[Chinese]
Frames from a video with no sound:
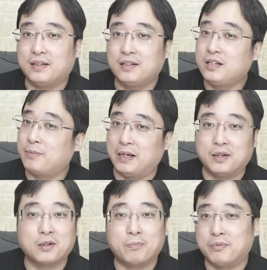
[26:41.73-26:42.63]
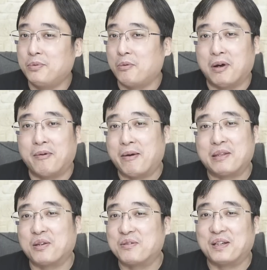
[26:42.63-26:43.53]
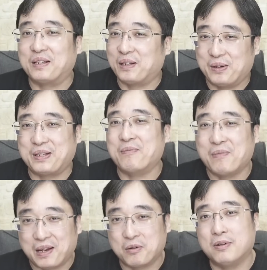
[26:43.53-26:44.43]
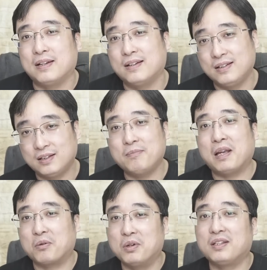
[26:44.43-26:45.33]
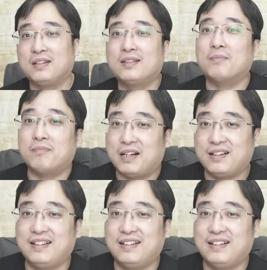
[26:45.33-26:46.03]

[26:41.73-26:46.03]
日本人就不会完完全全的倒向美国呀。那美国你怎么办？